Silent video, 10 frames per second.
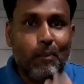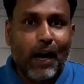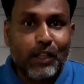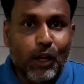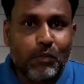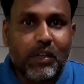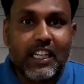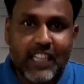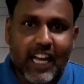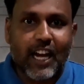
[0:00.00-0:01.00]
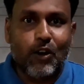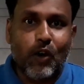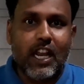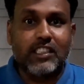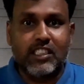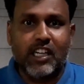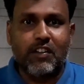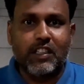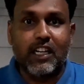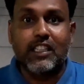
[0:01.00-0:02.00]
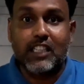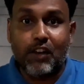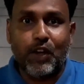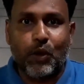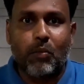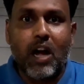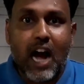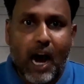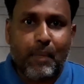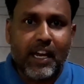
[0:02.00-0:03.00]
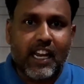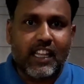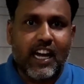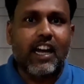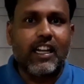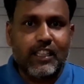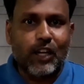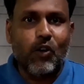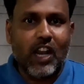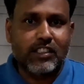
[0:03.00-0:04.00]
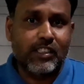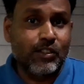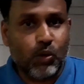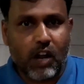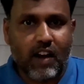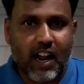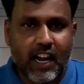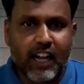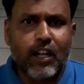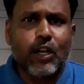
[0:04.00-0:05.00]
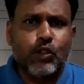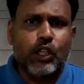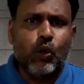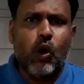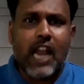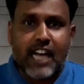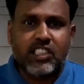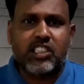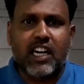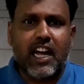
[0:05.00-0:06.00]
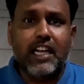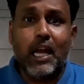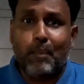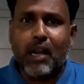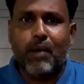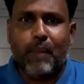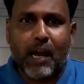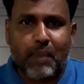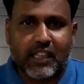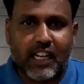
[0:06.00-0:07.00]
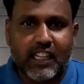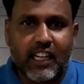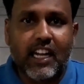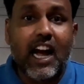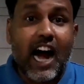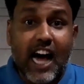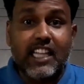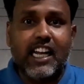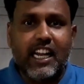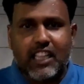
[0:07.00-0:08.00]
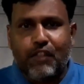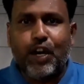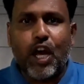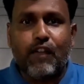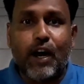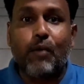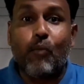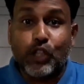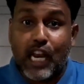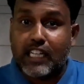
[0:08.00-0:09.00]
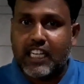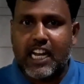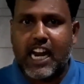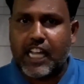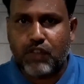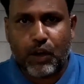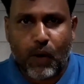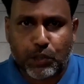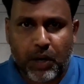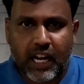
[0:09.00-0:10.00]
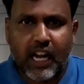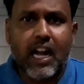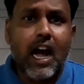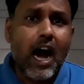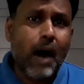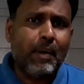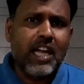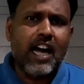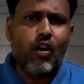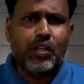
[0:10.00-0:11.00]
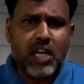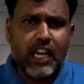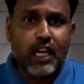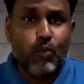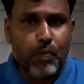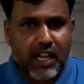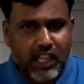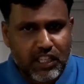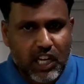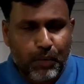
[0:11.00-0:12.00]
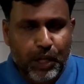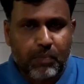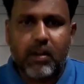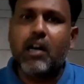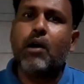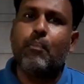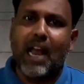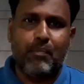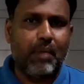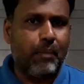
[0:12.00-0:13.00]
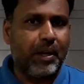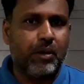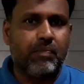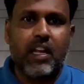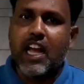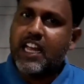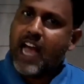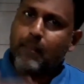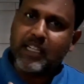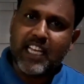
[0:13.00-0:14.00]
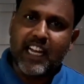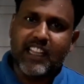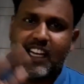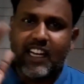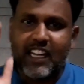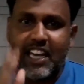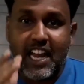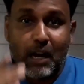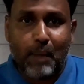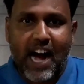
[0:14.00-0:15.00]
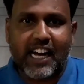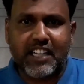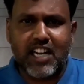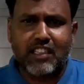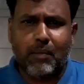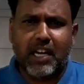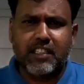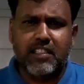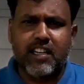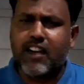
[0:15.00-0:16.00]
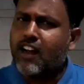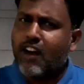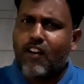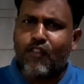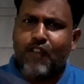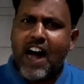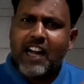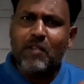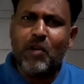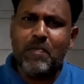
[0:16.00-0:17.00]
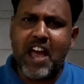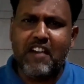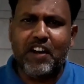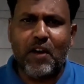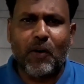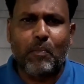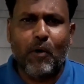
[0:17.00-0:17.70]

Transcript: பதிலும் இந்த கூகுள் அசிஸ்டண்ட் வந்து தெரிவிக்கும் அப்படிங்கிறத இந்த கூகுள் அசிஸ்டன்ட் சொல்ல வராங்க ஸோ இந்த கூகுள் அசிஸ்டண்ட்டை எப்படி நம்ம பயன்படுத்துறது அதுக்கு இந்த வீடியோவை முதல்ல இருந்து நீங்கள் கடைசி வரைக்கும் வாட்ச் பண்ணுங்கள் அப்போ தான் அதில் விஷயங்களை நீங்கள் முழுமையாக தெரிஞ்சிக்க முடியும் பலன் பெற முடியும் என் பேர் செய்ய நீங்கள் பார்க்குற சேனல் தமிழ் டெக் ஜிஞ்சர் வாங்க முழுமையான வீடியோக்குள்ளே